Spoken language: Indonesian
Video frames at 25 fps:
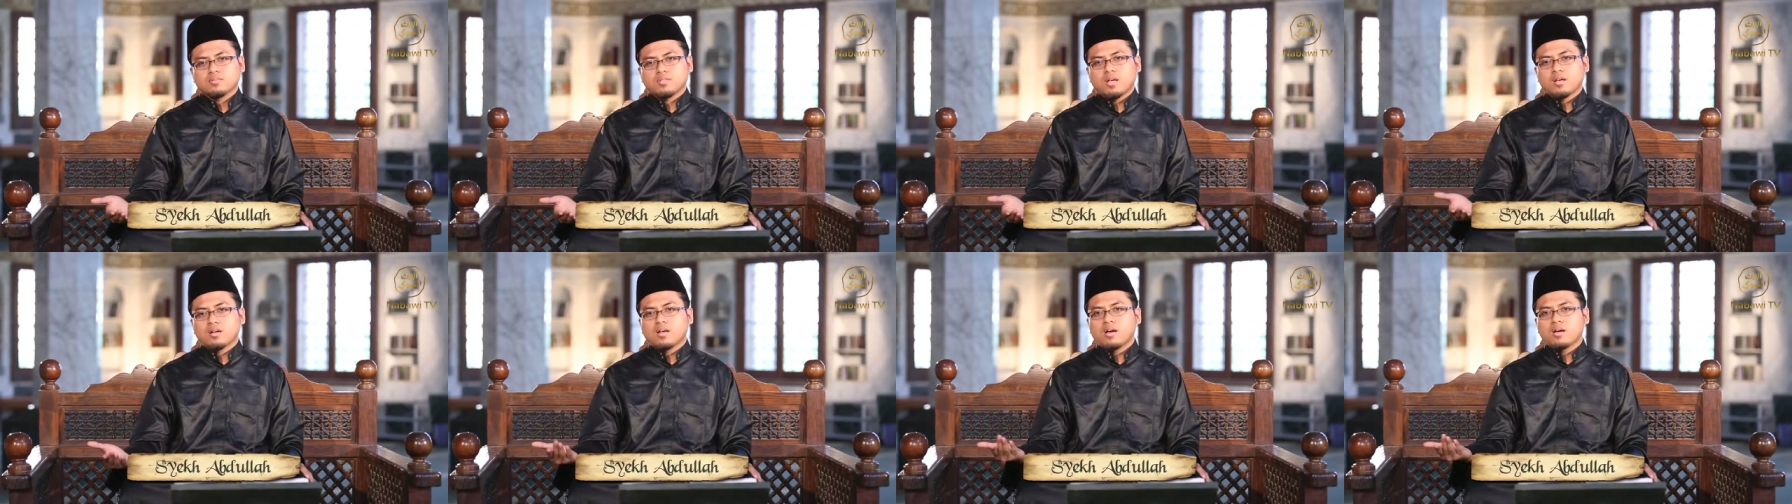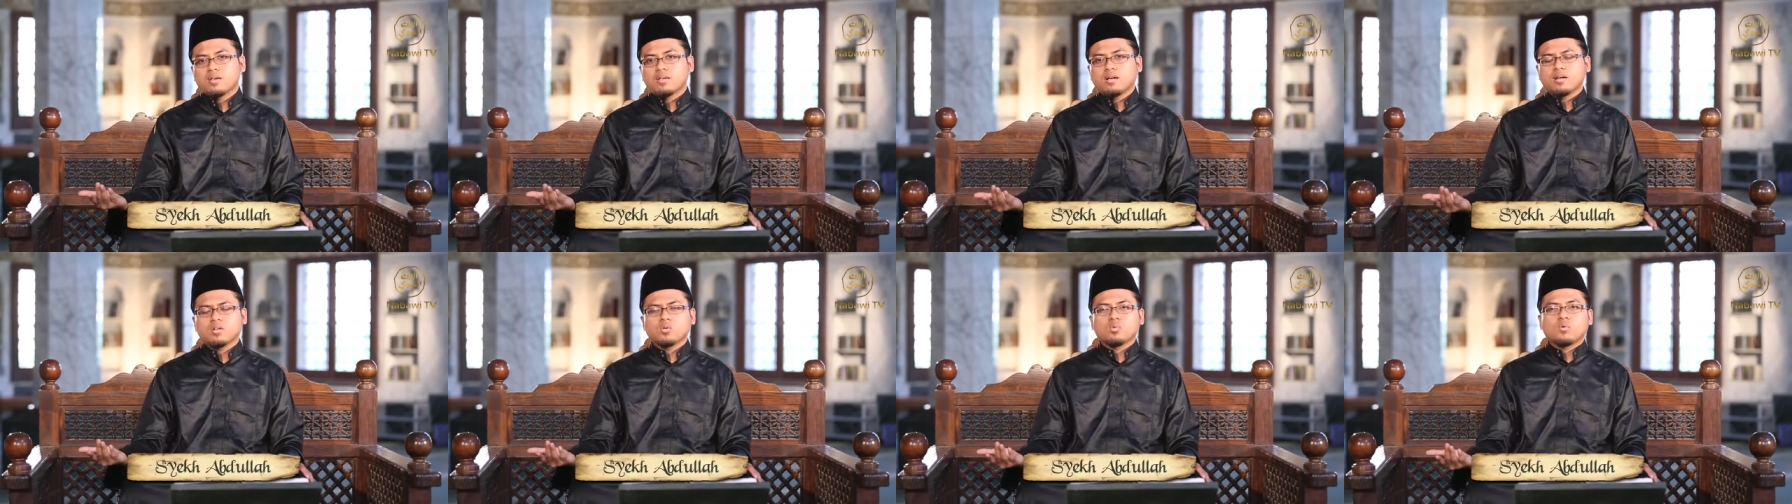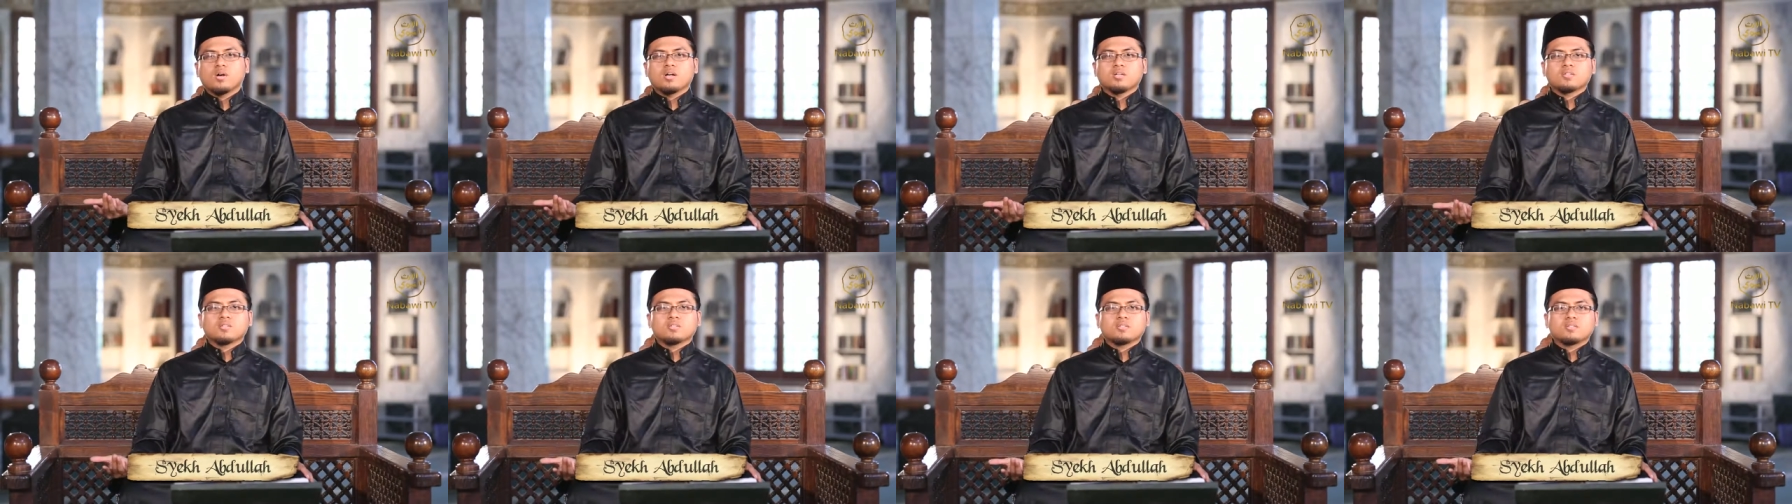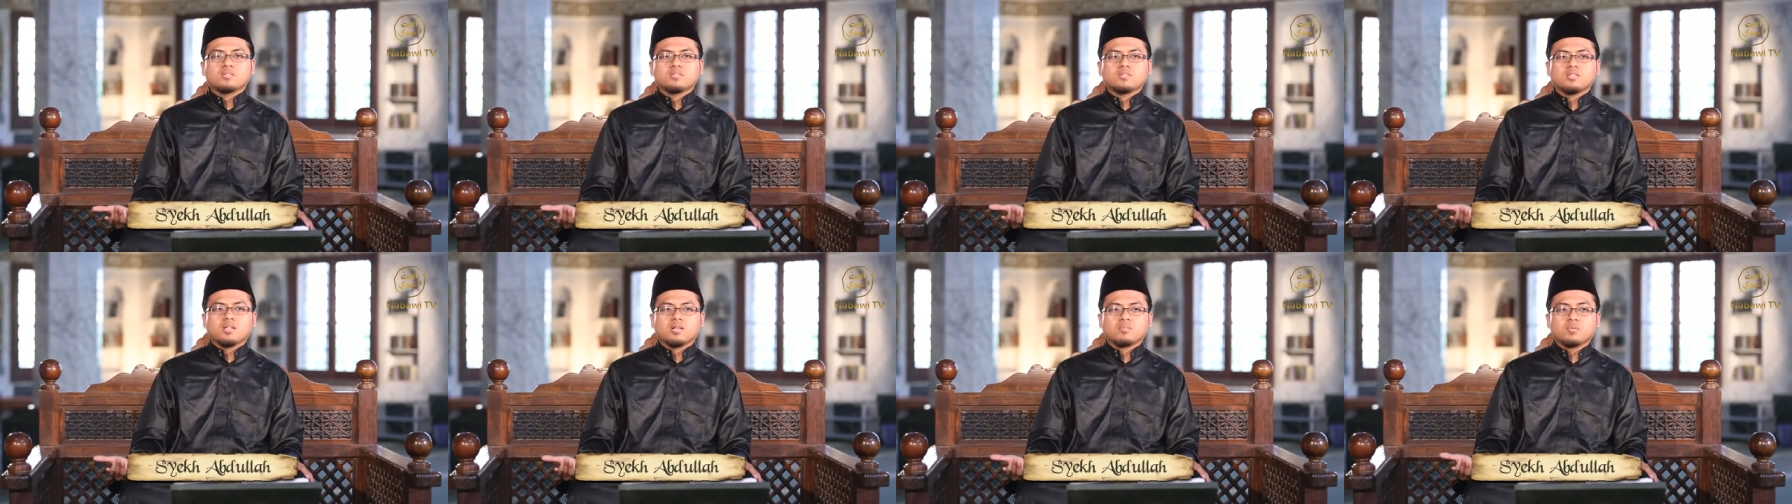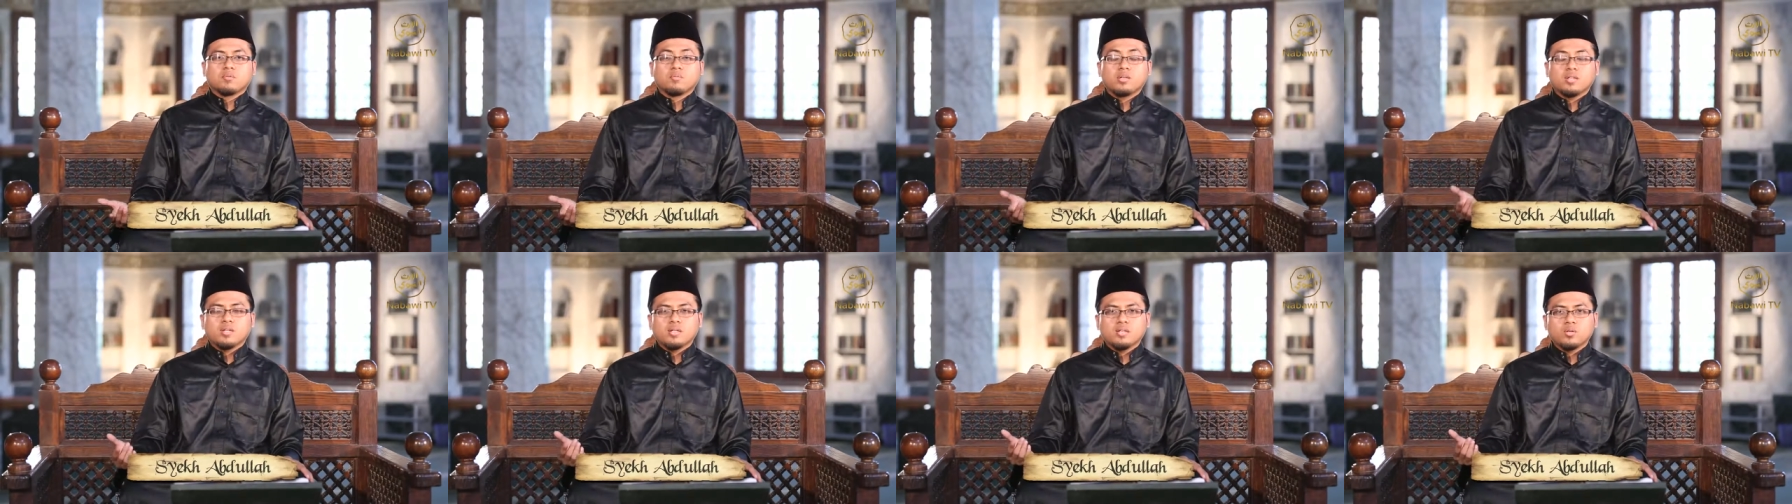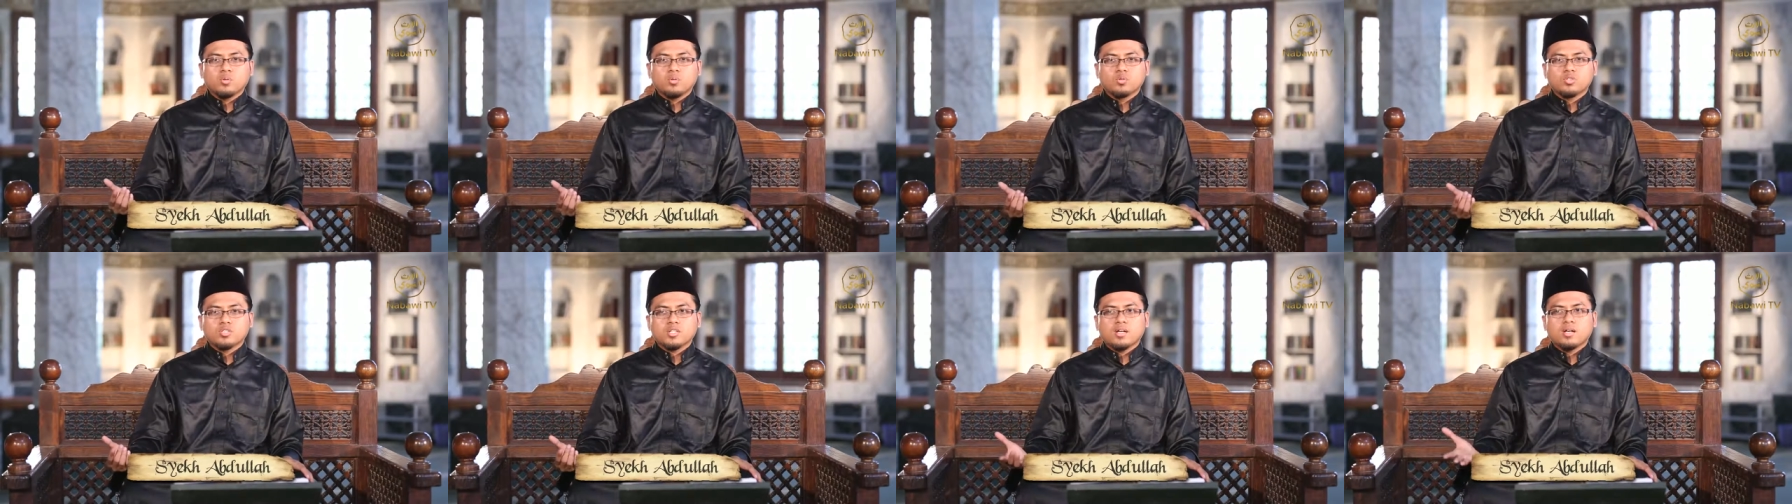tanah yang luas, yang
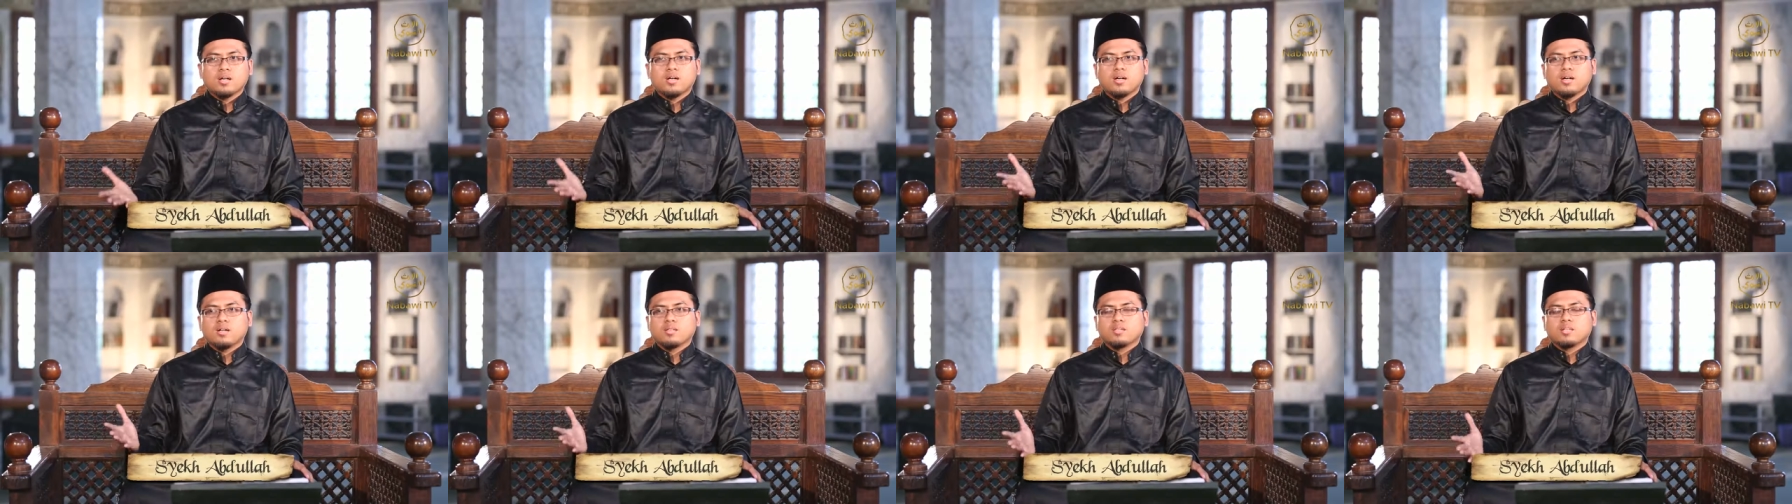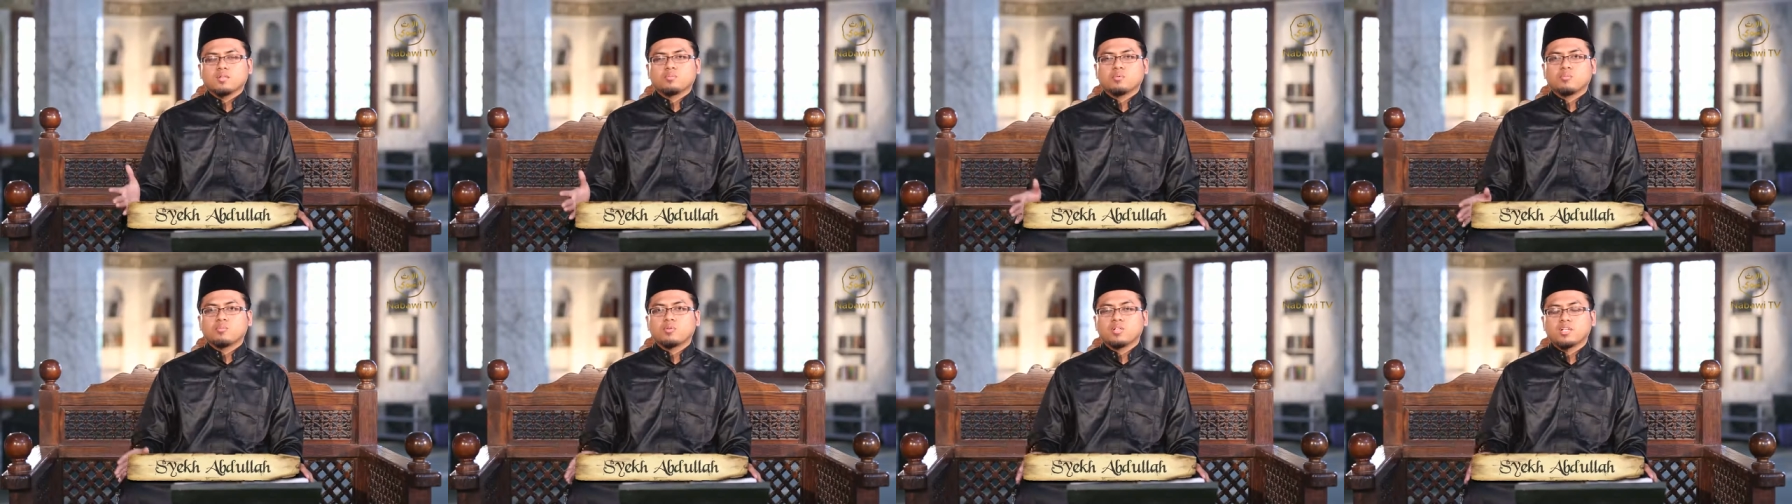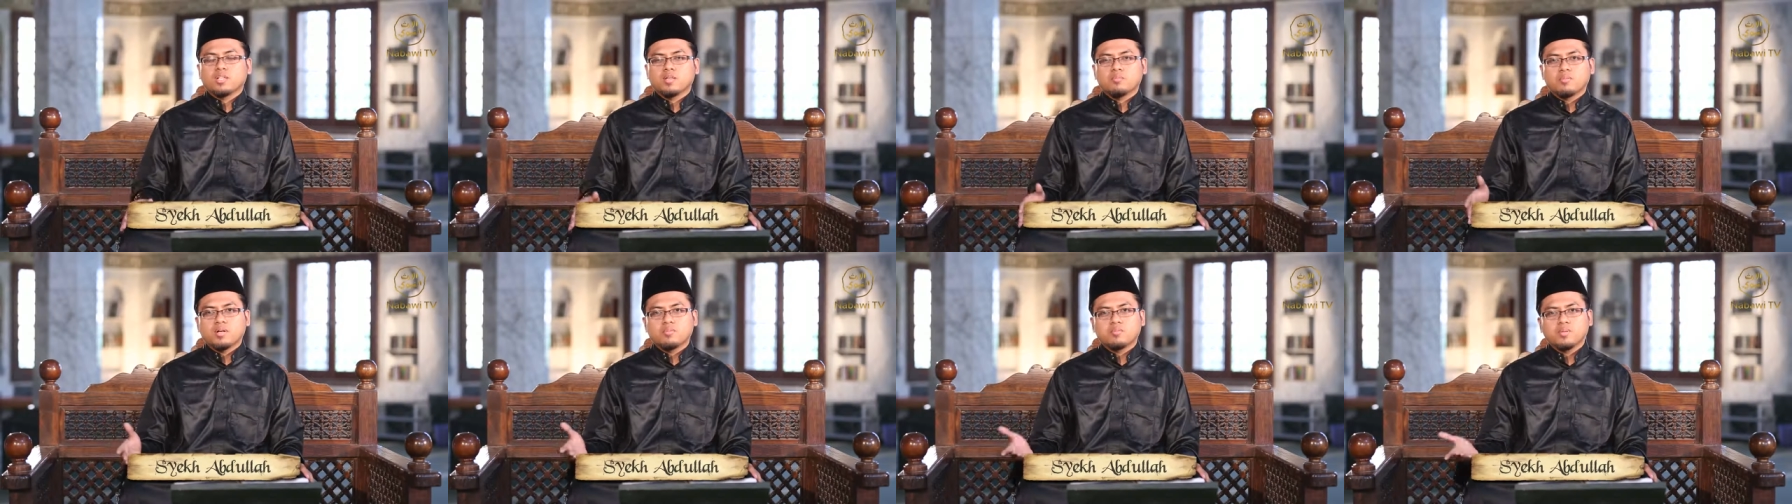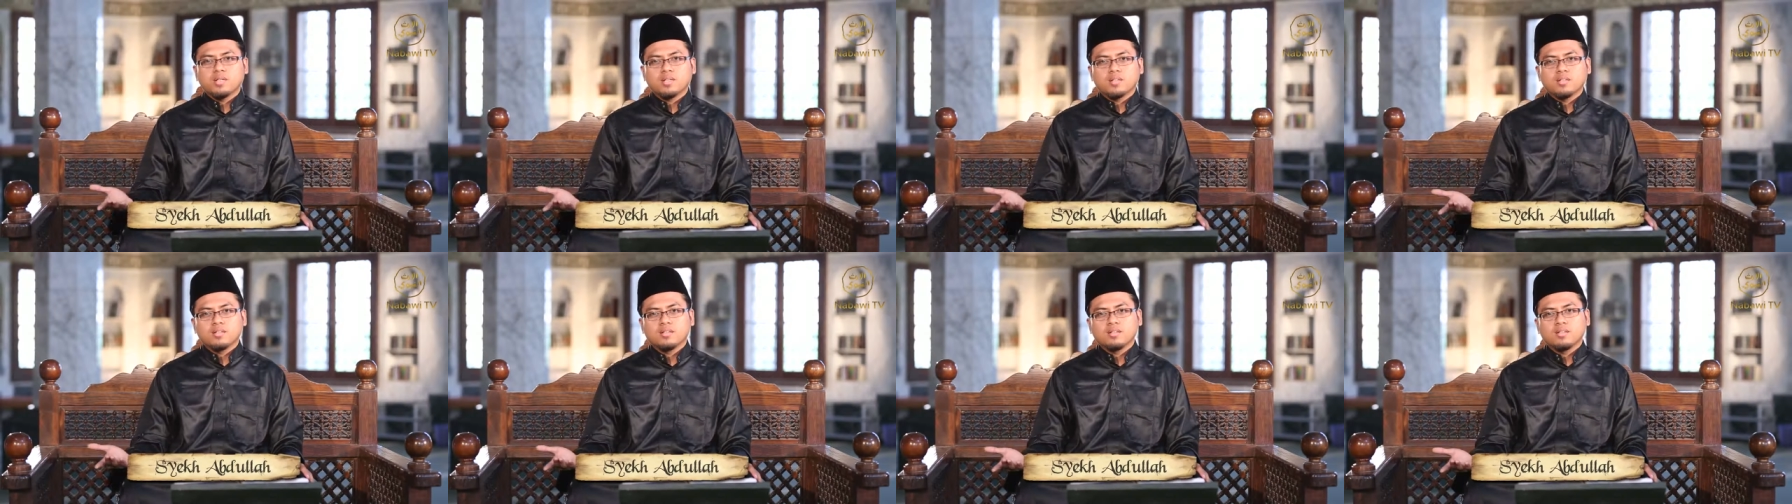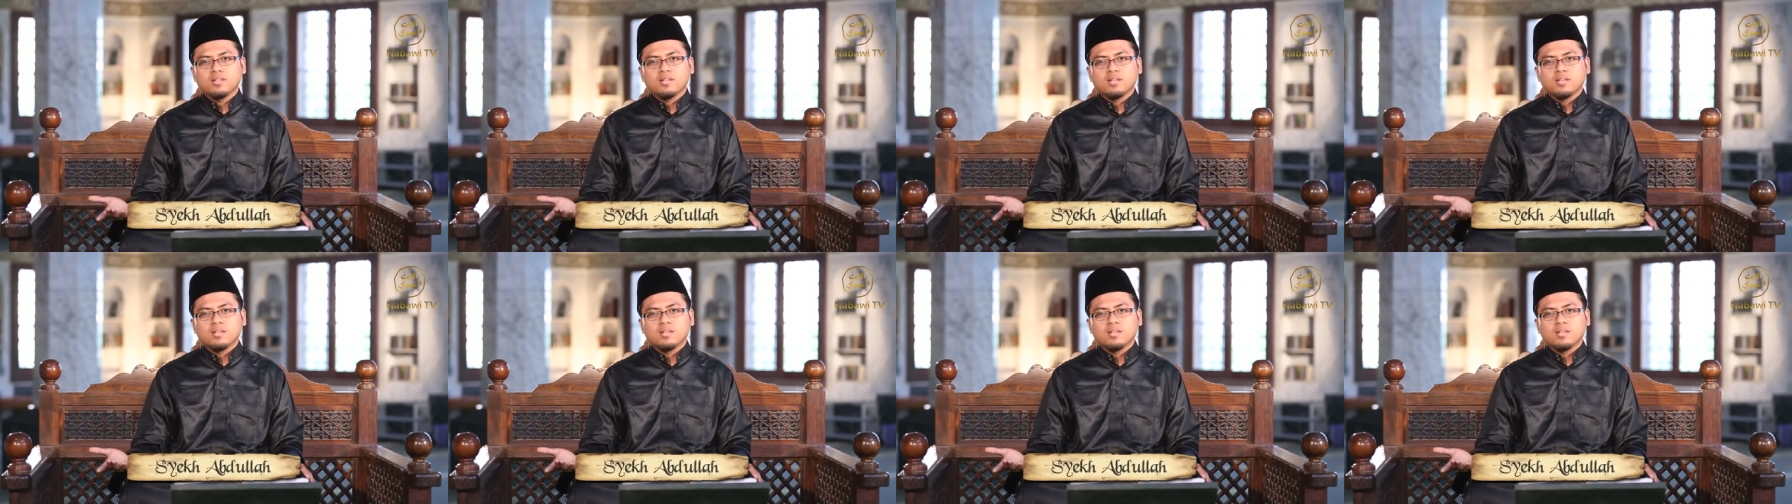memiliki usaha, yang memiliki pabrik.